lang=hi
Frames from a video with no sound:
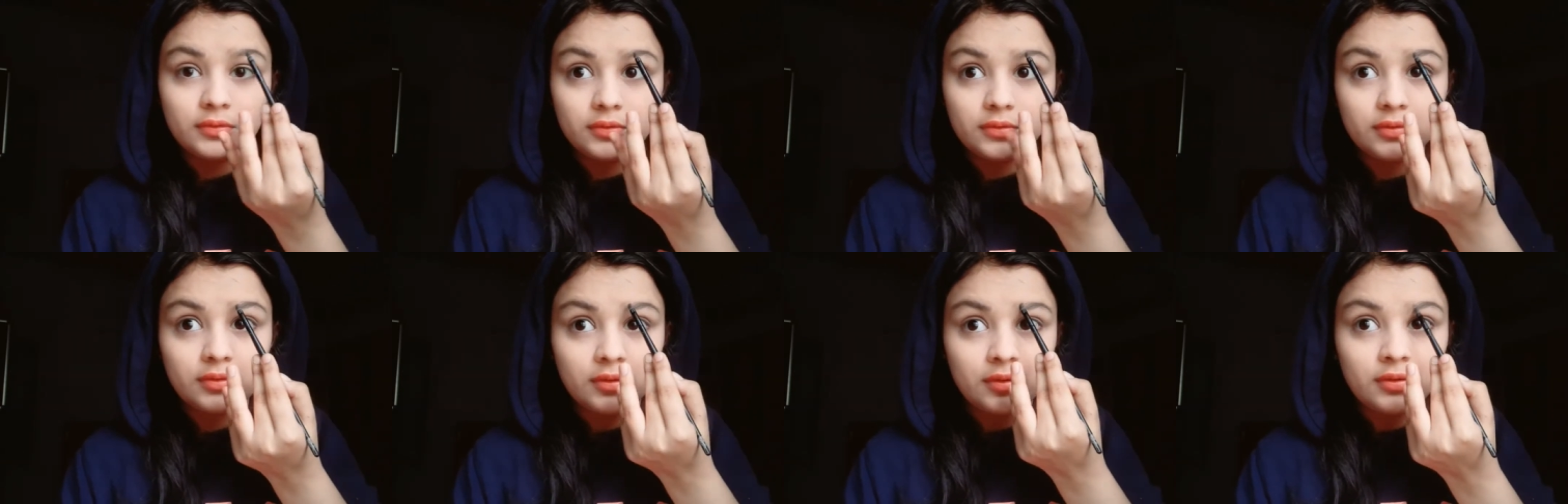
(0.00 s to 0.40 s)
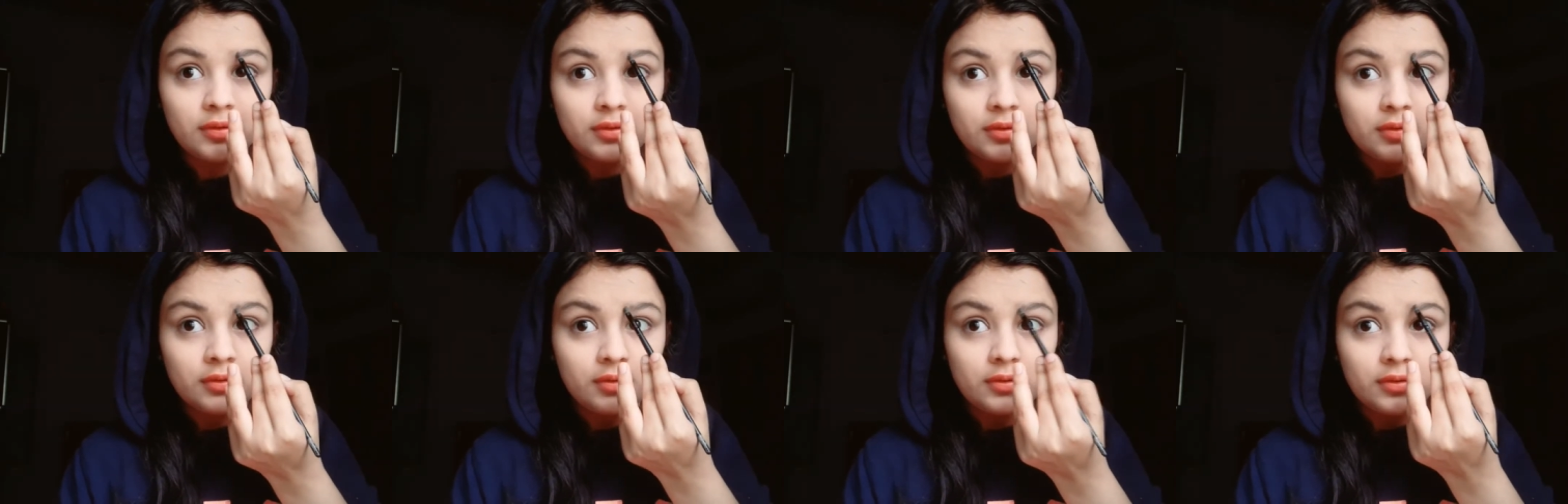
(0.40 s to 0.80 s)
हाँ मैं
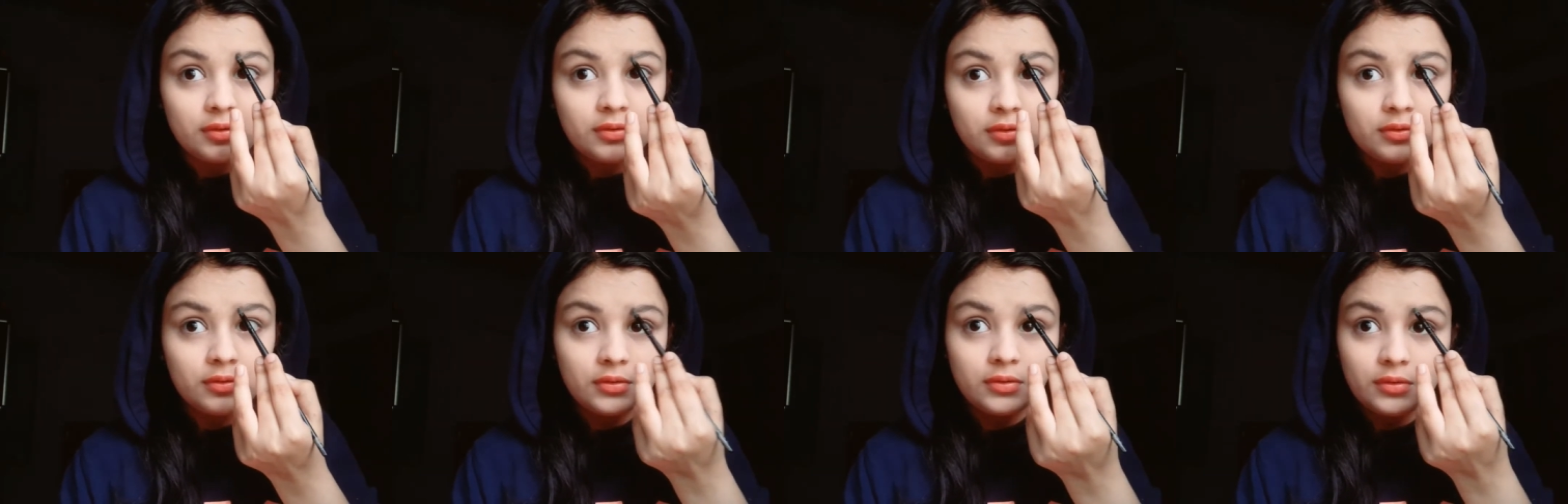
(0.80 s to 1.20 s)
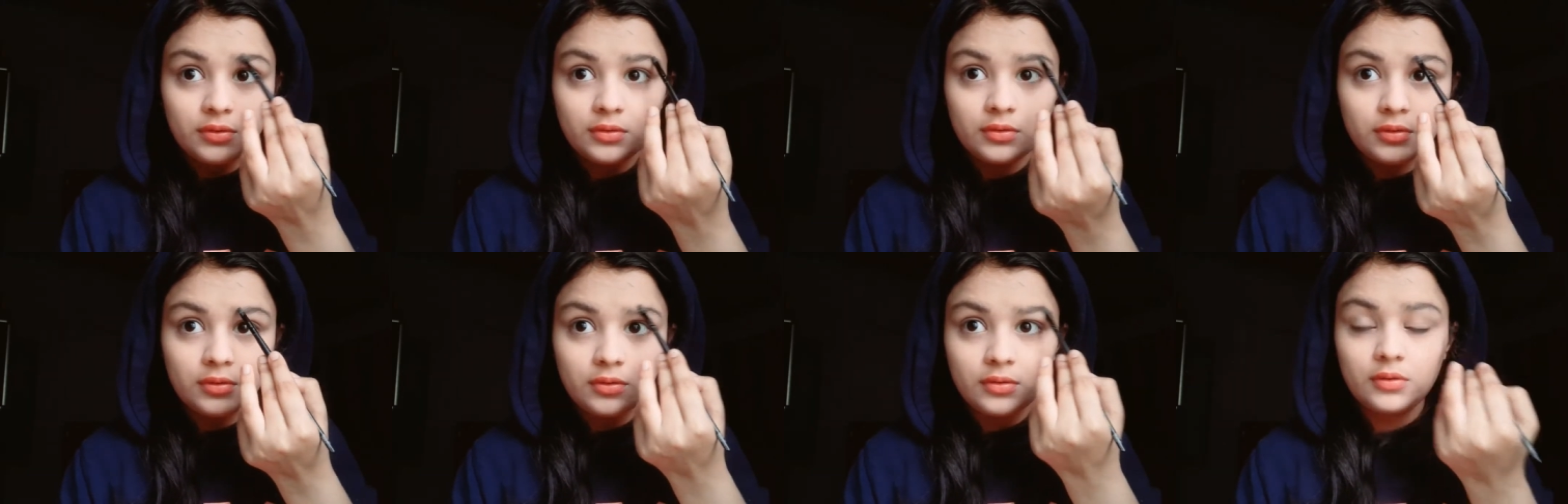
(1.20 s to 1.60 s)
नेचुरली फिल
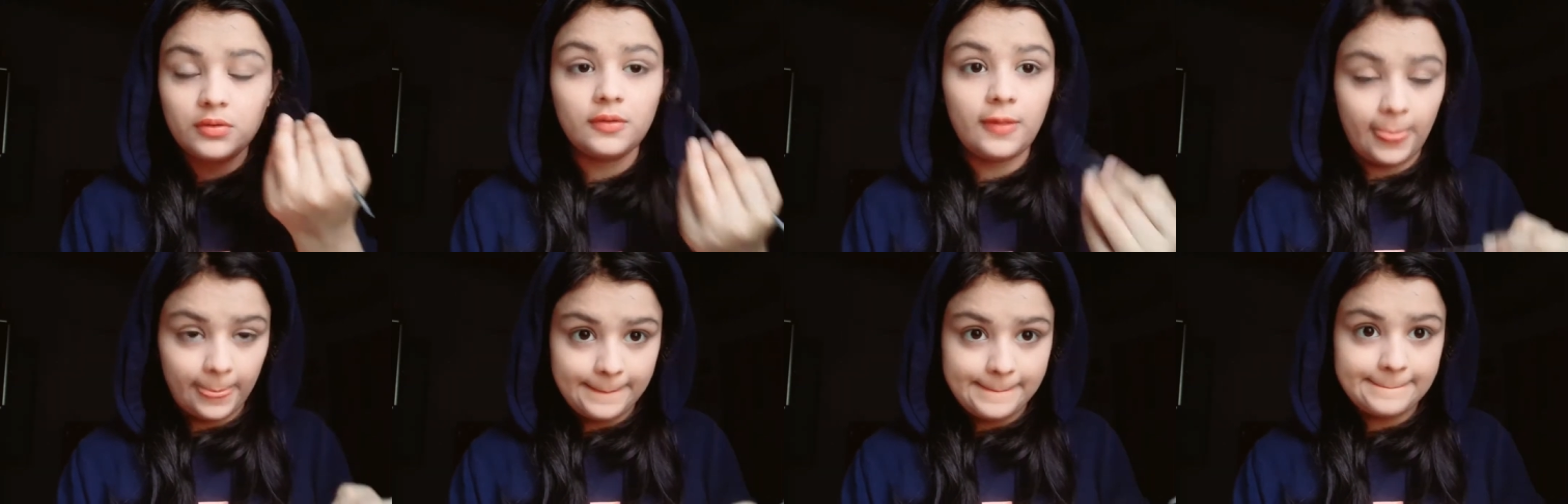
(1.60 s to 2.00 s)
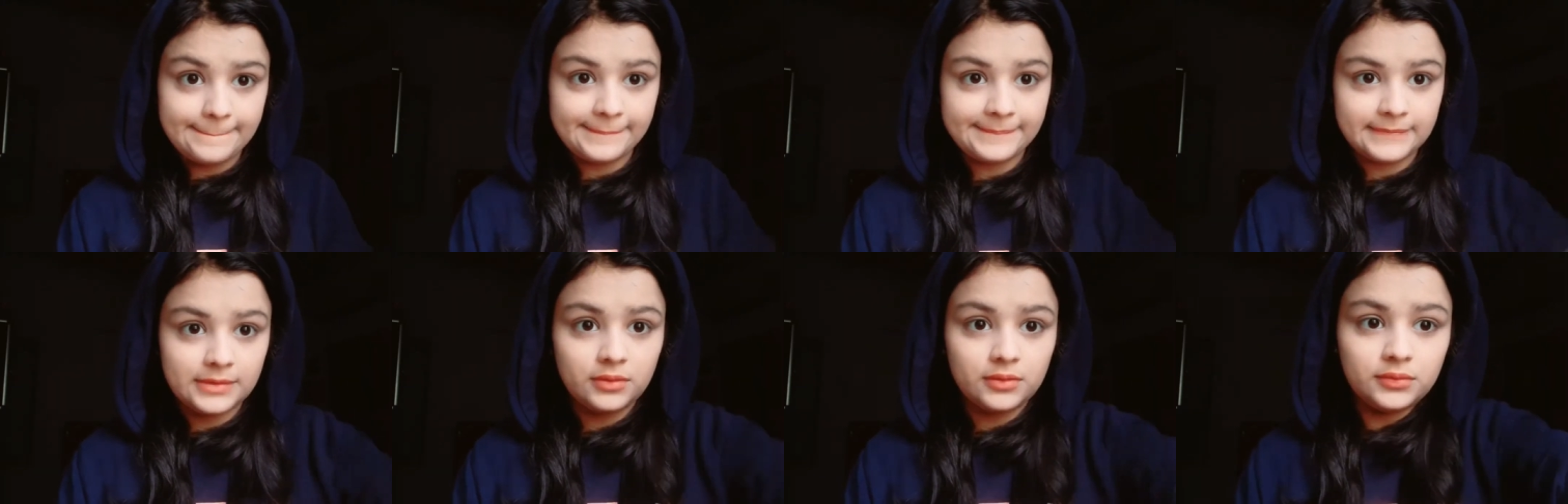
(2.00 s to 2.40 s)
करती हूँ कैन यू
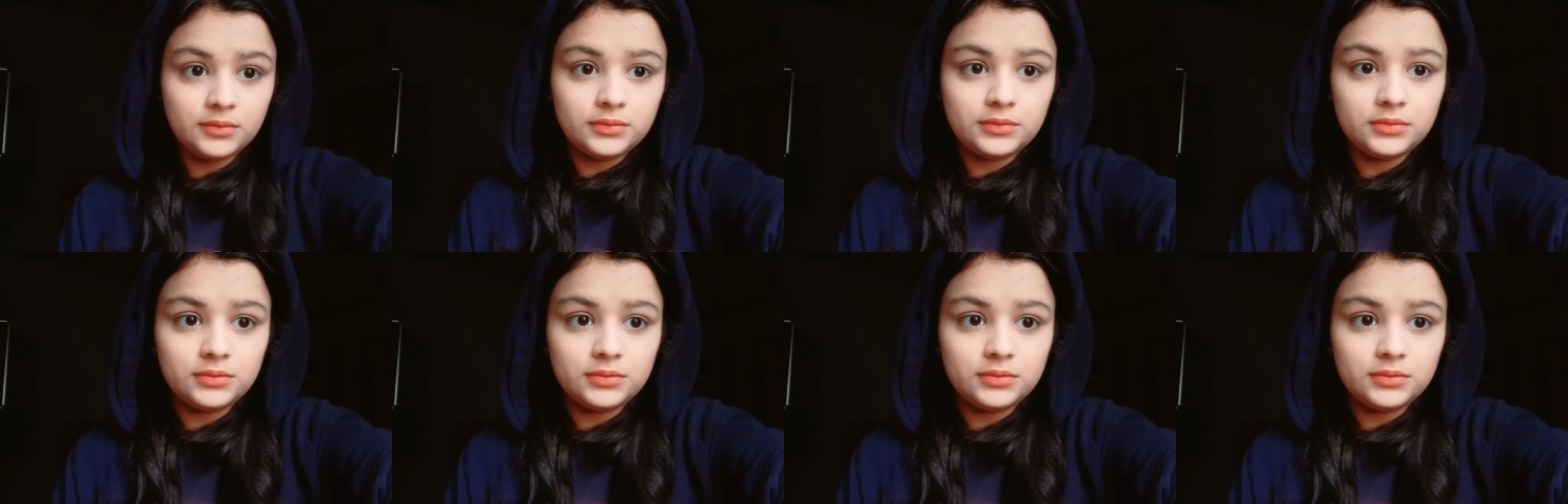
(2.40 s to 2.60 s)
सी एकदम